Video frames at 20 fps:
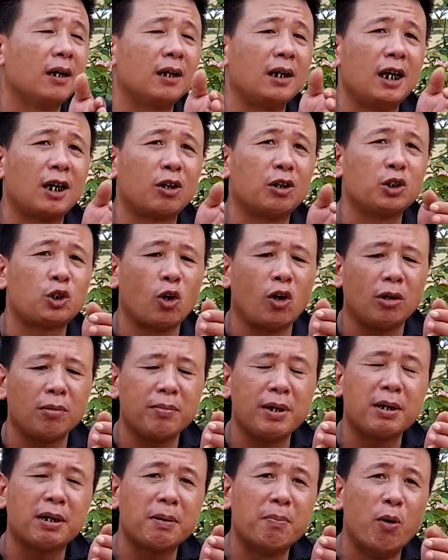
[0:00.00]
để con chó nó
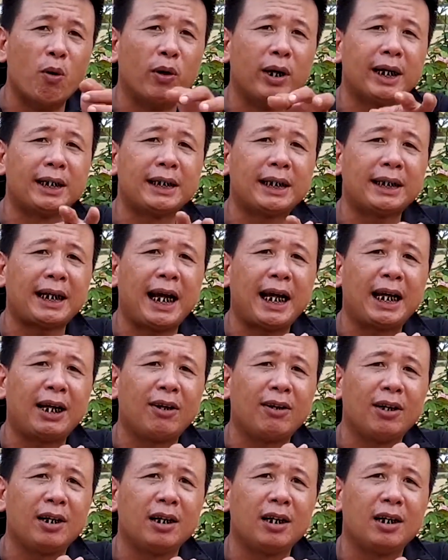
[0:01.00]
biết cái mồi ở trên tay
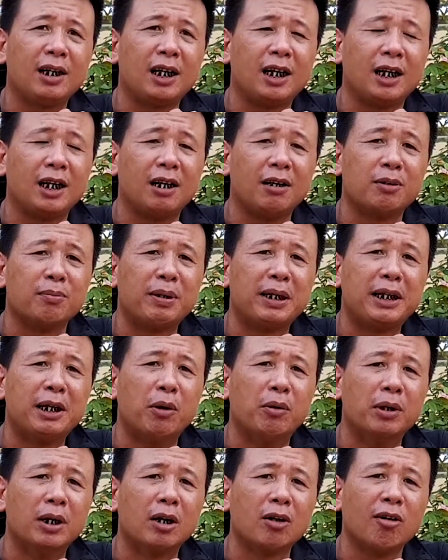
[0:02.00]
để, để mình
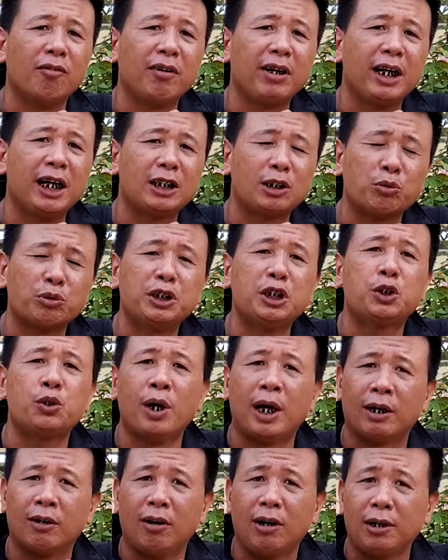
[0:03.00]
điều hướng nó vấn đề trong di
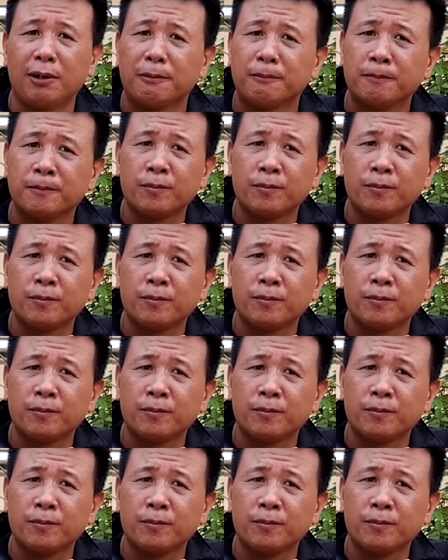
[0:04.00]
chuyển thôi